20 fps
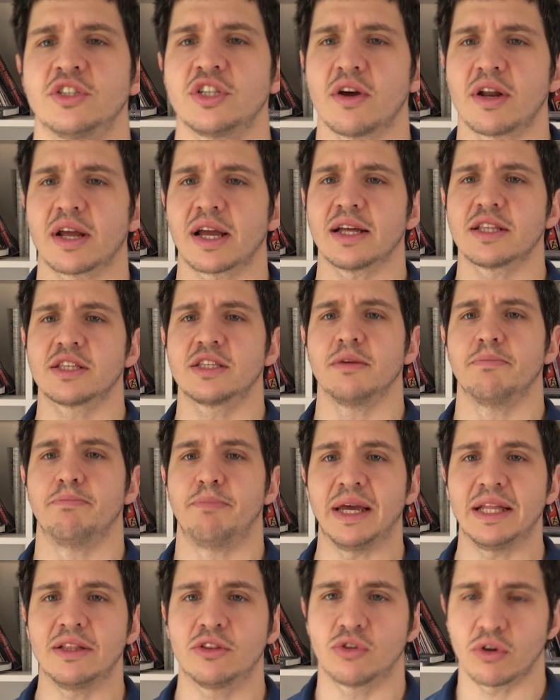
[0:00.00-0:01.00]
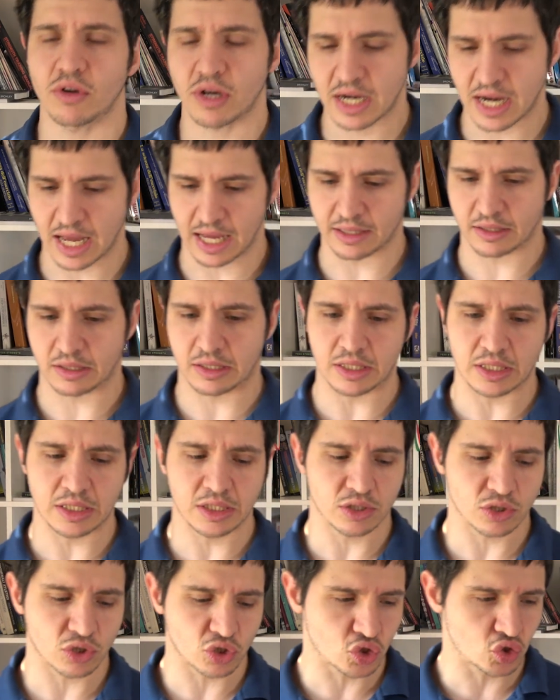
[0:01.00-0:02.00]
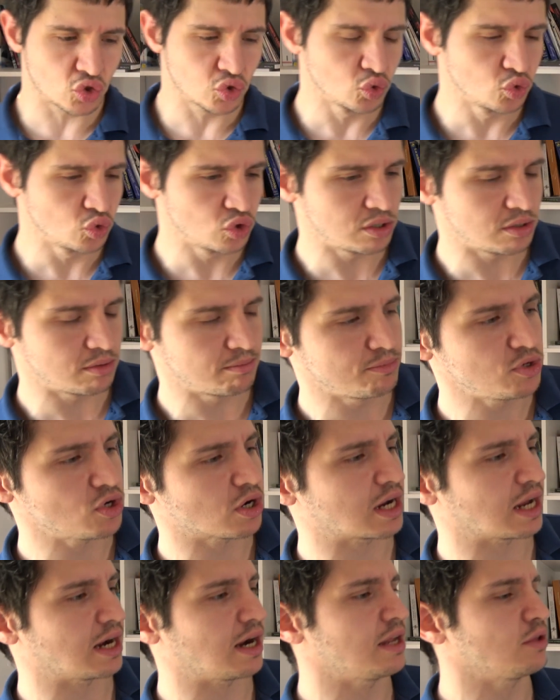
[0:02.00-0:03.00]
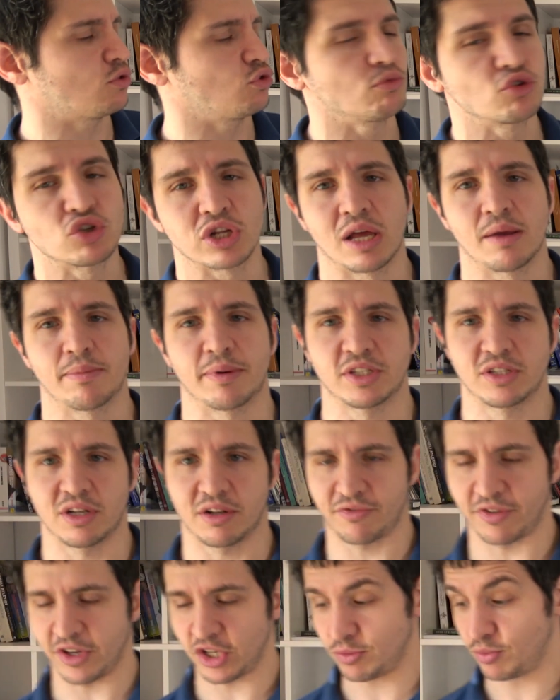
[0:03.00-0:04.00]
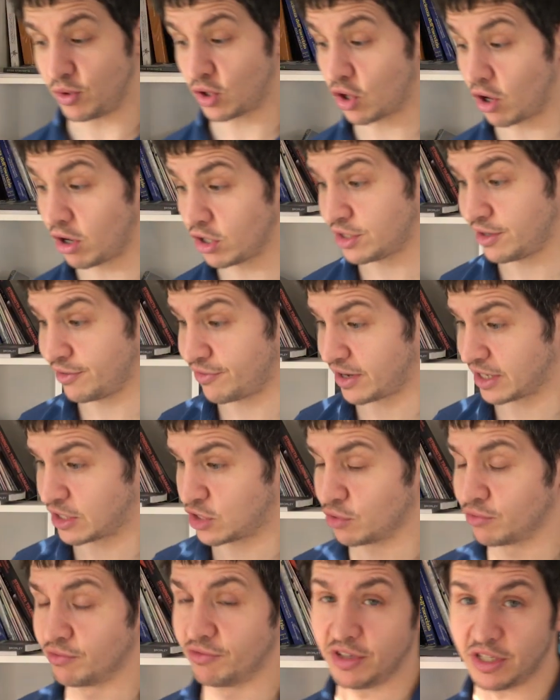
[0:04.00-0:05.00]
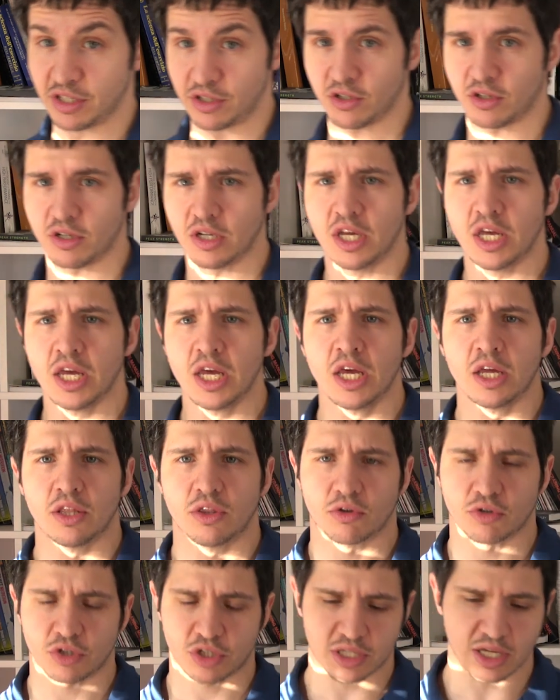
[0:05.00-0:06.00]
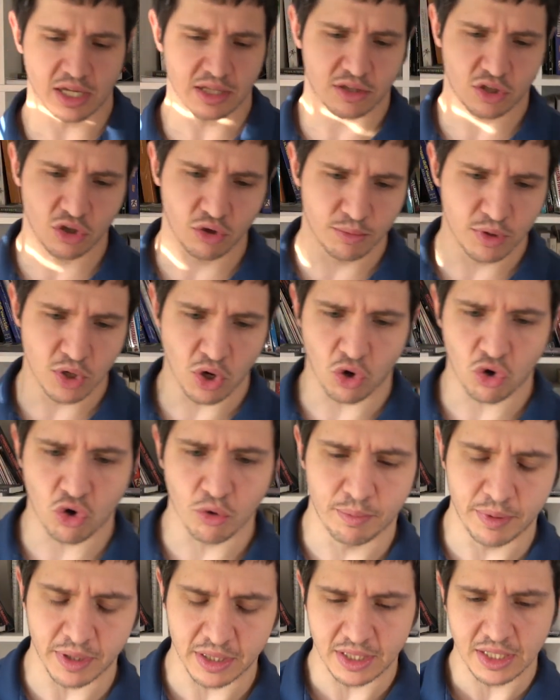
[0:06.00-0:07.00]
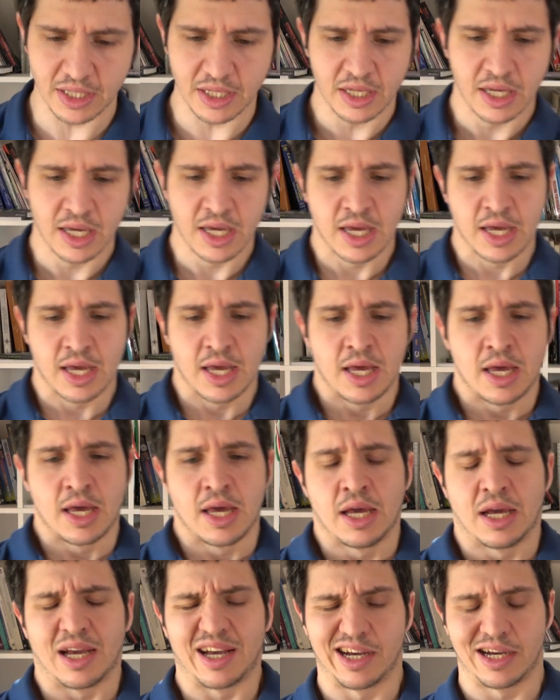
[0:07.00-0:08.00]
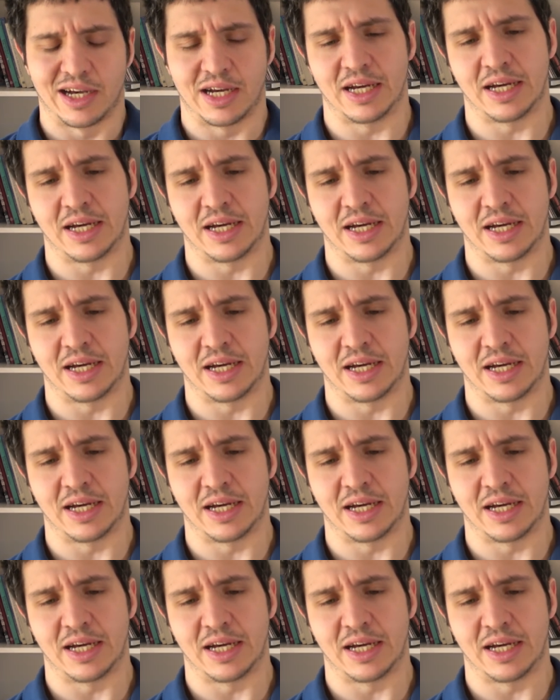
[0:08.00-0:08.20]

Ciao ragazzi, bentornati sul mio canale YouTube, sulla mia pagina Facebook. Oggi faccio un video, nonostante io mi occupi di uh,